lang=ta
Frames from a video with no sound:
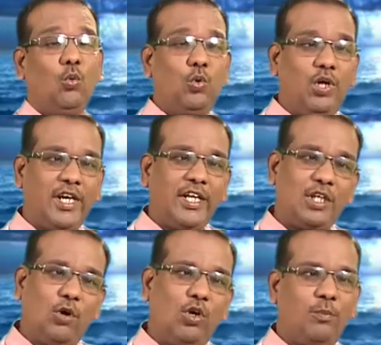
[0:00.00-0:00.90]
உள்ளே
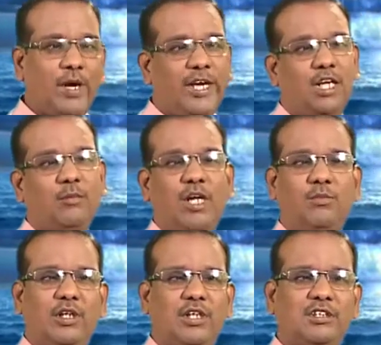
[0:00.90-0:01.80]
ஏதோ ஒரு பயங்கரமான
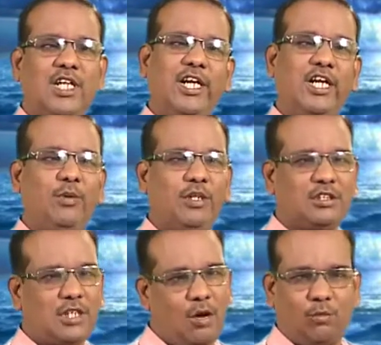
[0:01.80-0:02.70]
மிருகம் இருந்துச்சா ரெண்டு
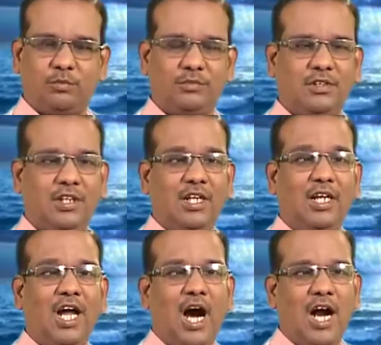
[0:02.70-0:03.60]
பேரும் சாவும்
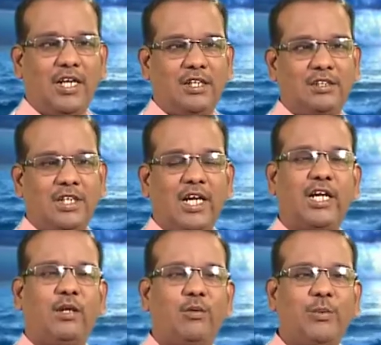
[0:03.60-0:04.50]
இல்லை ஆடு இருந்துச்சுன்னா
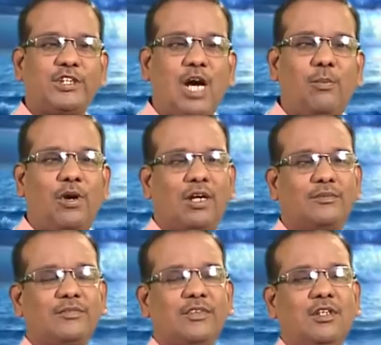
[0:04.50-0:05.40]
ரெண்டு பேருமே
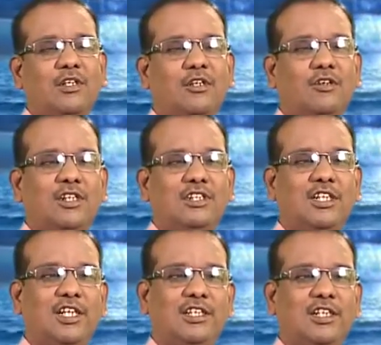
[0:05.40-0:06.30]
சாப்பிடலாம்
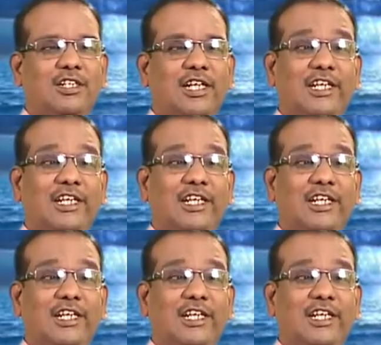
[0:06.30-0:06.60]
சிங்கத்துக்கு இந்த